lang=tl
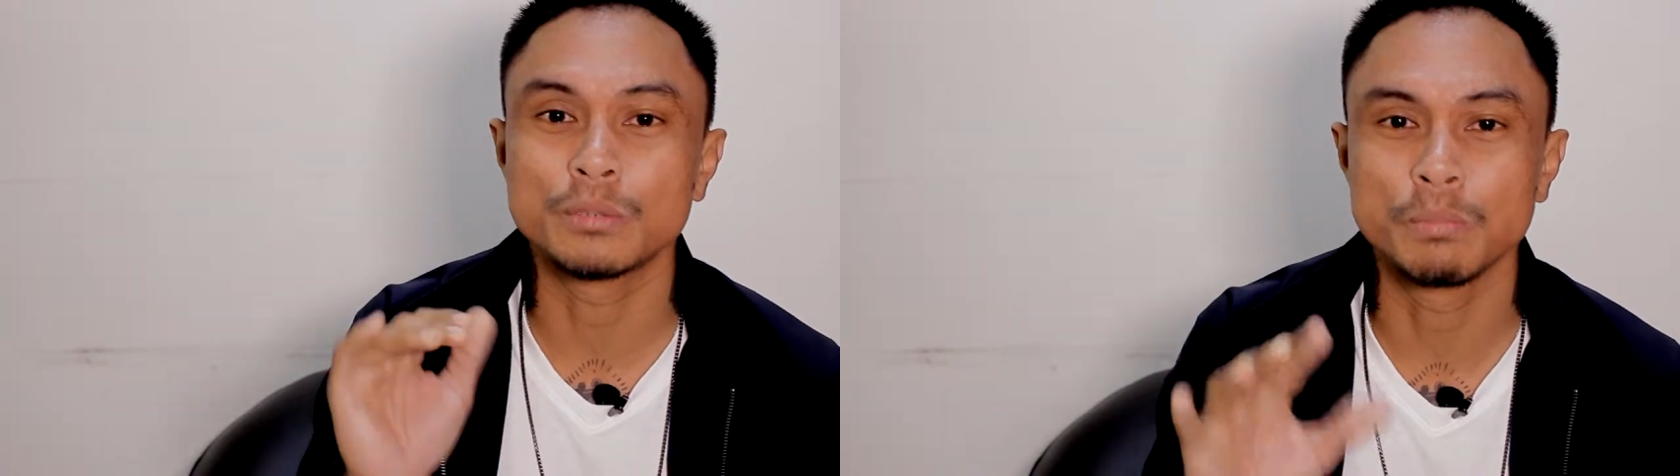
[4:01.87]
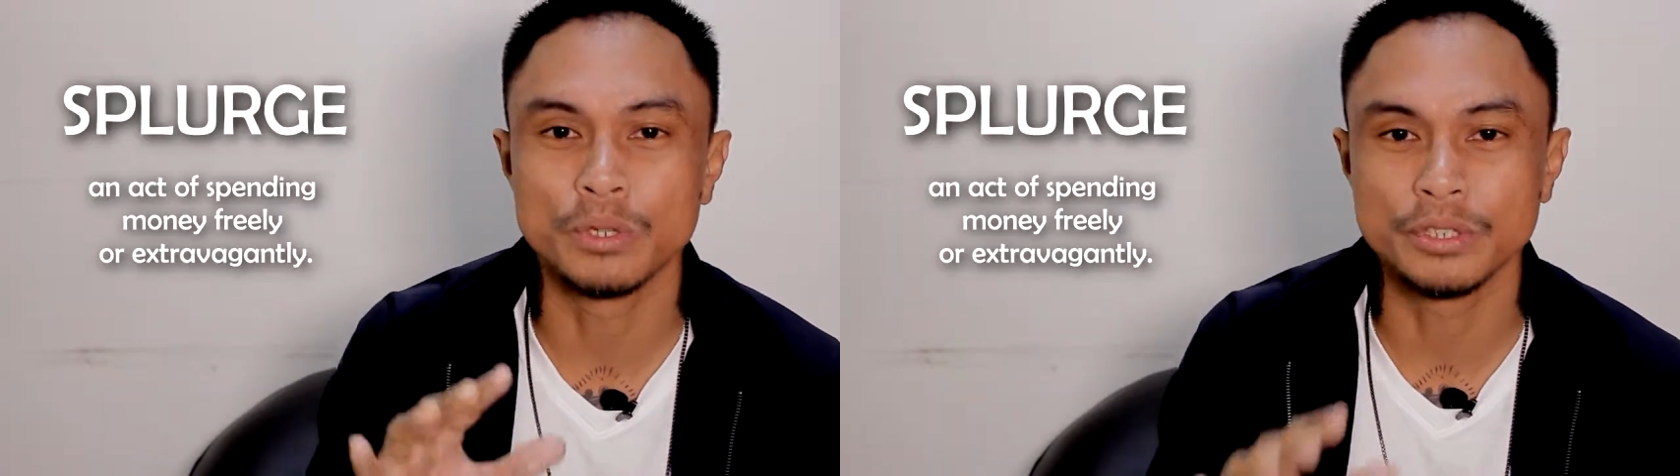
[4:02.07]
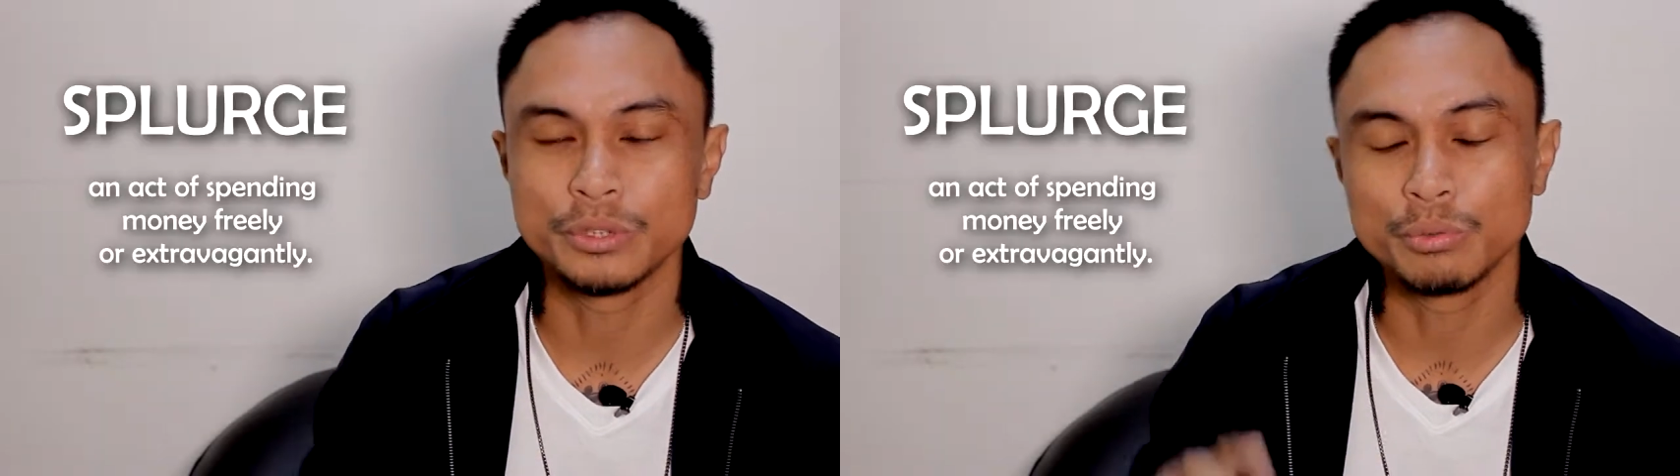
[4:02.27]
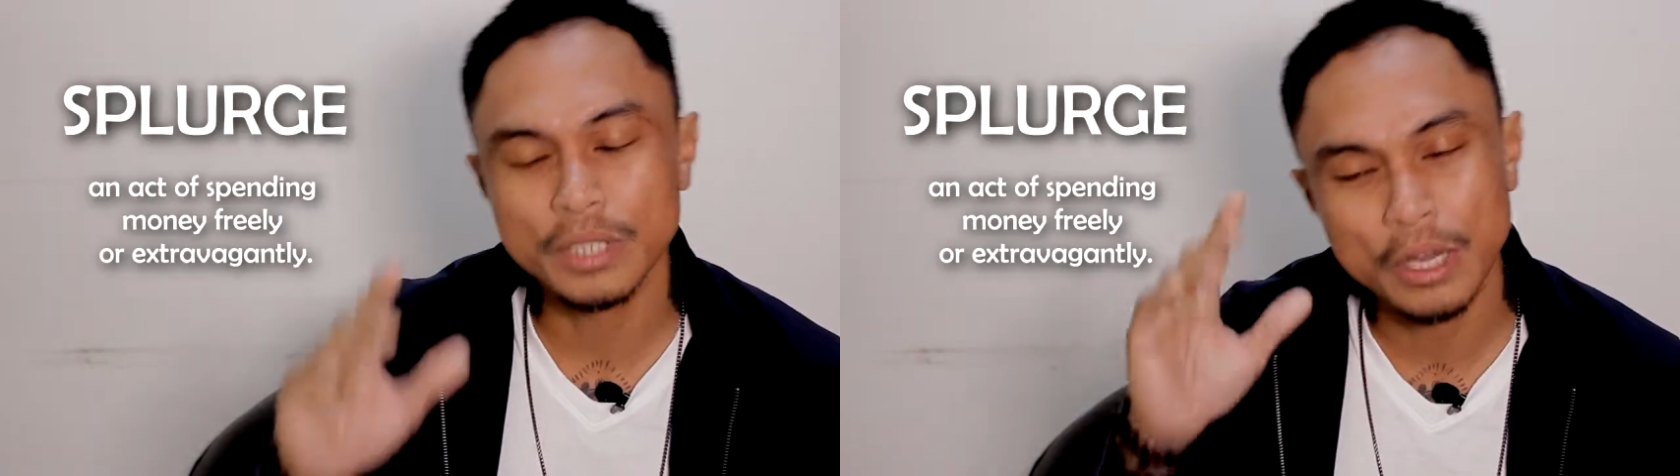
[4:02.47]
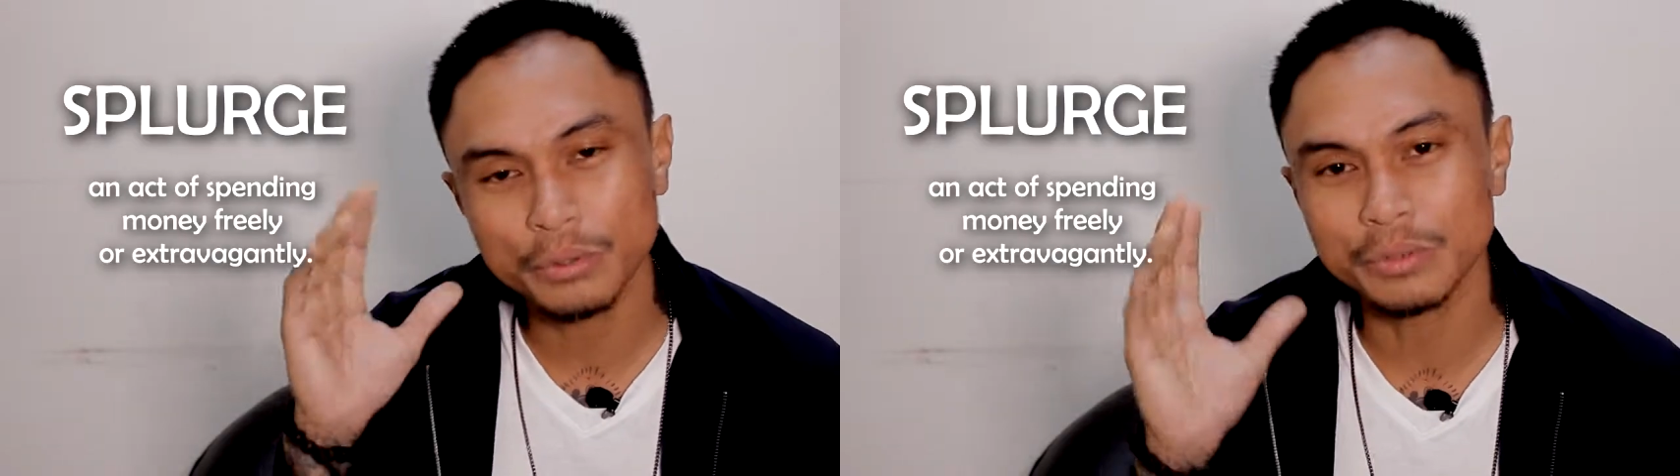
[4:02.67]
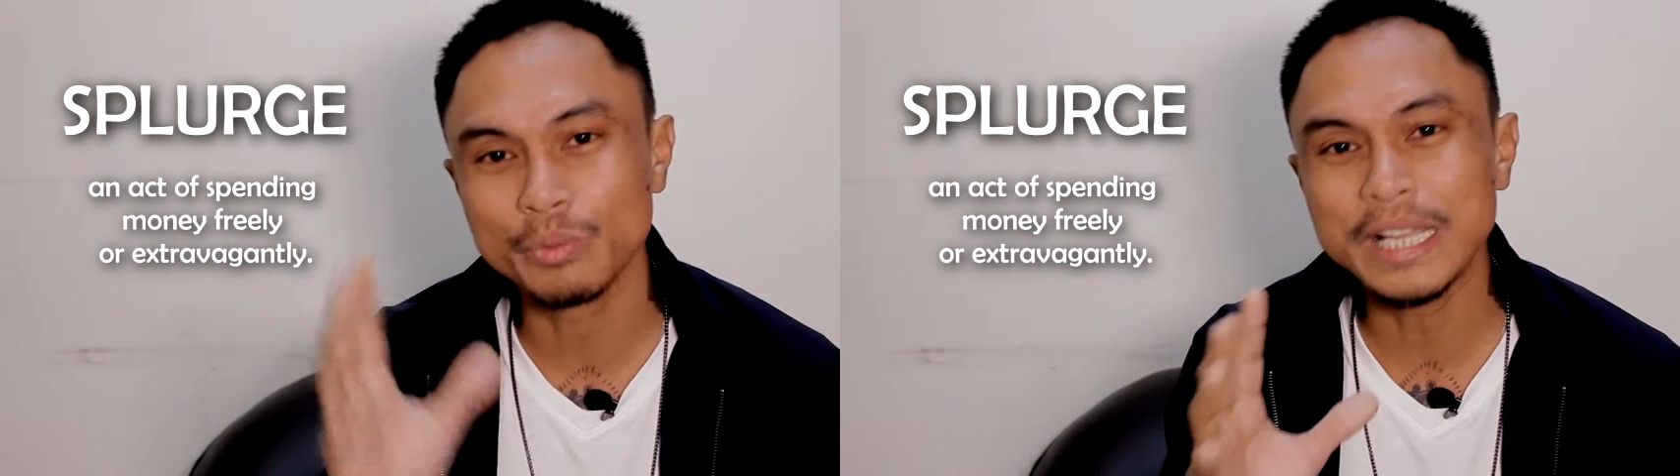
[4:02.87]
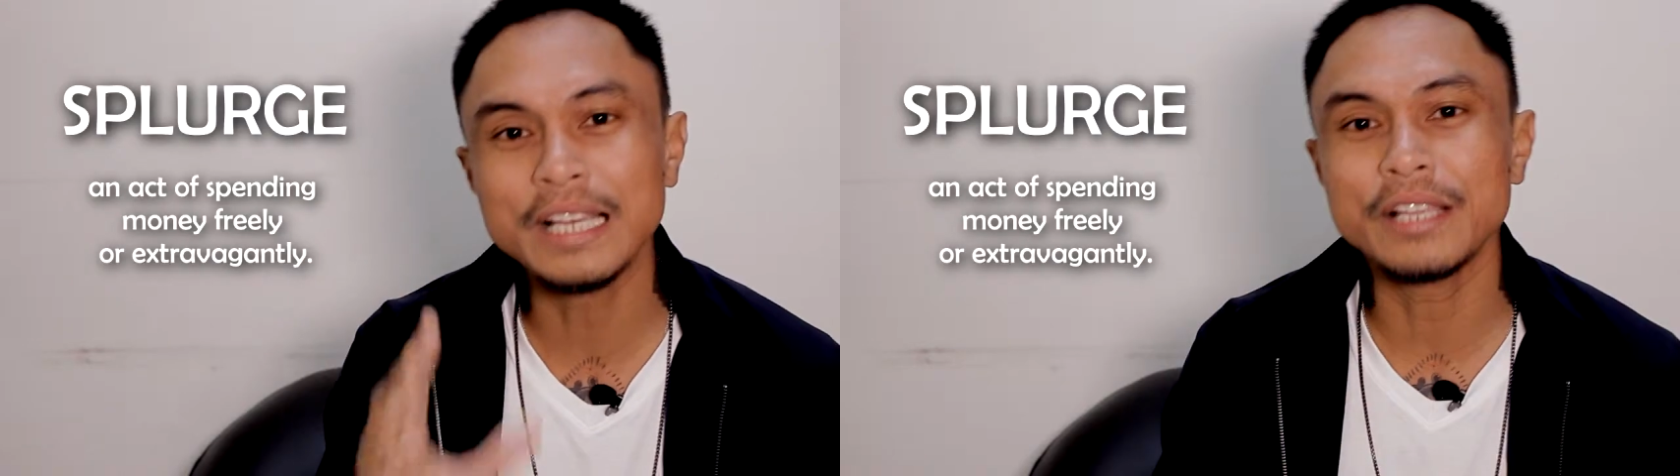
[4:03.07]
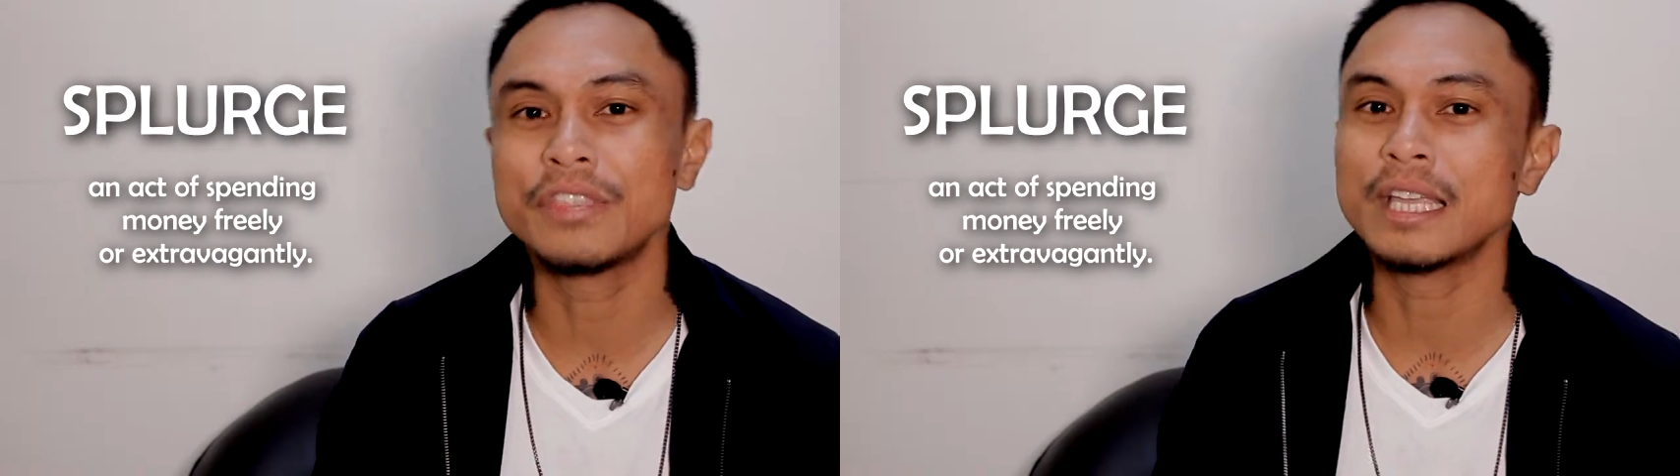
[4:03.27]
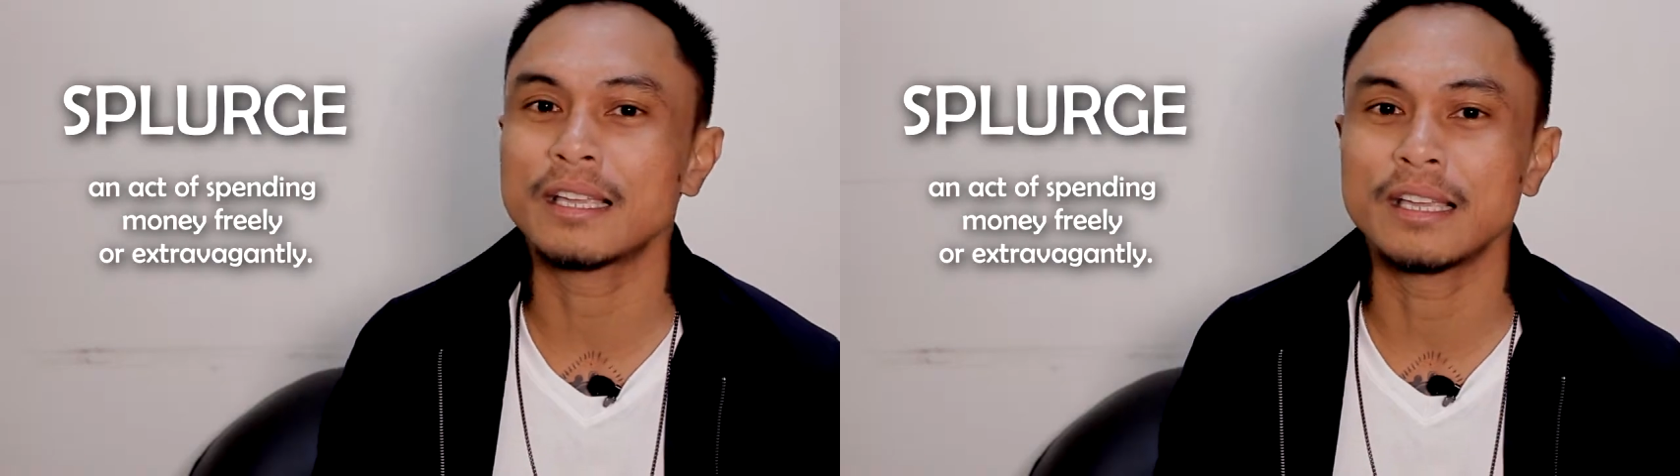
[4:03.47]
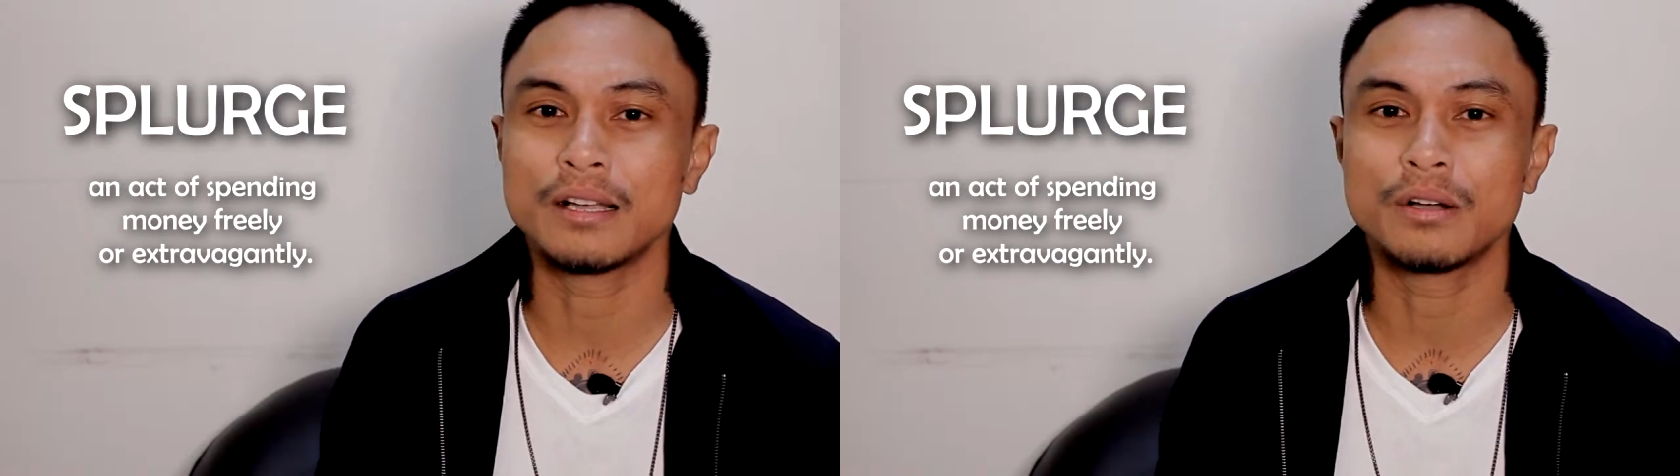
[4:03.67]
splurge without really
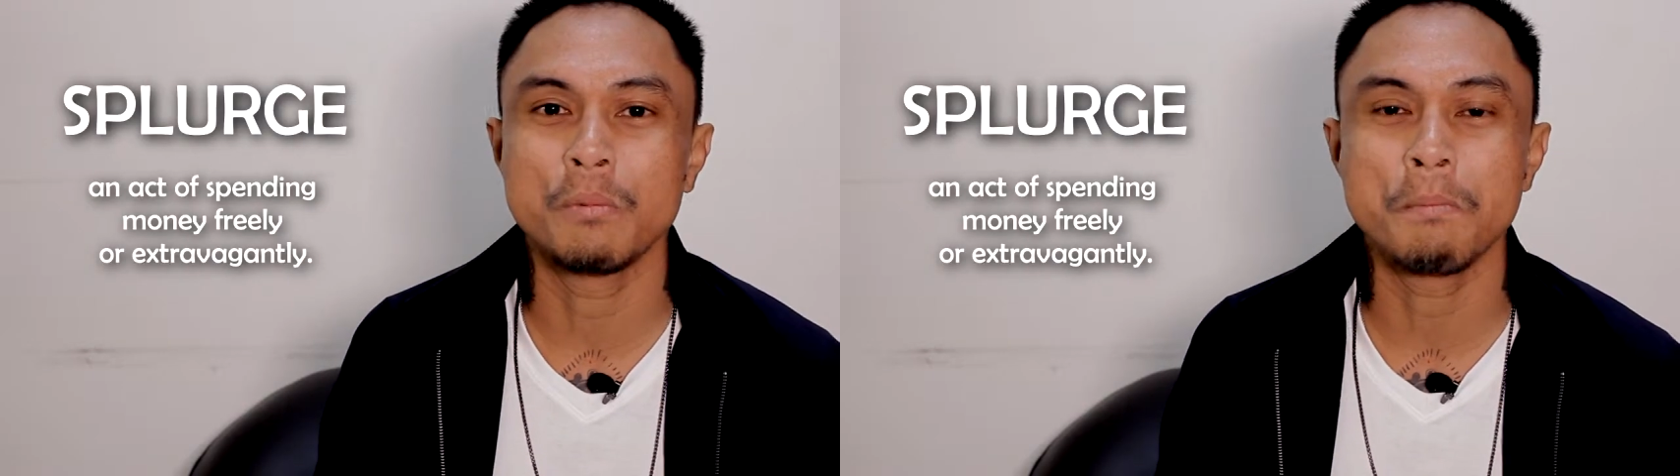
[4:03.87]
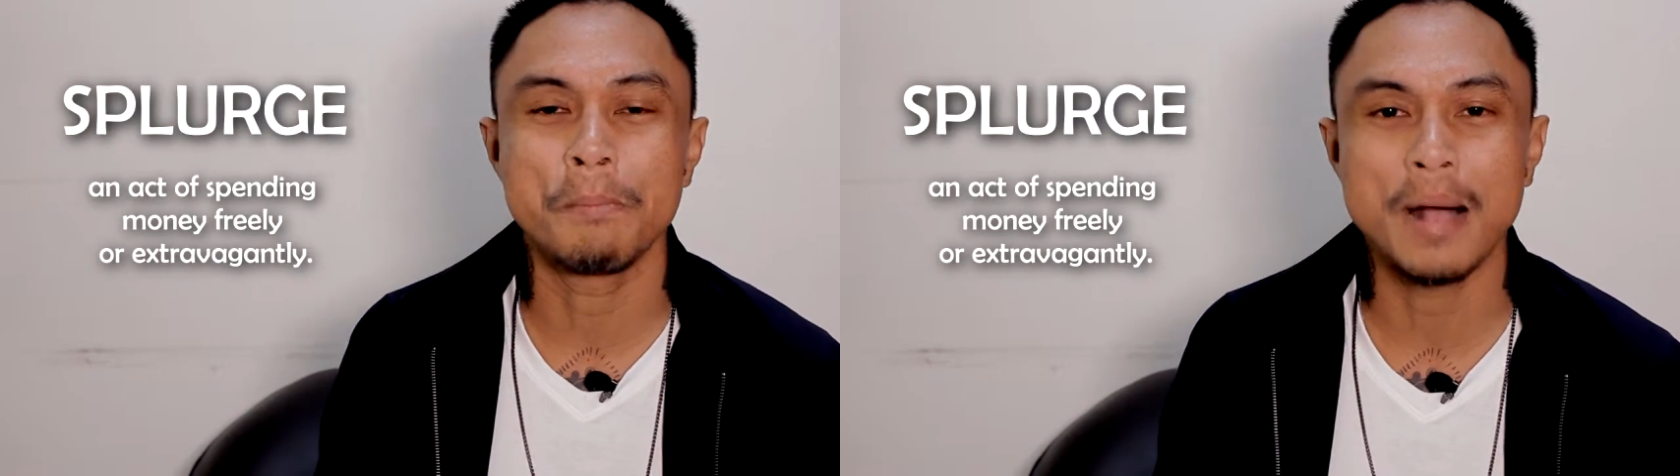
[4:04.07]
thinking kung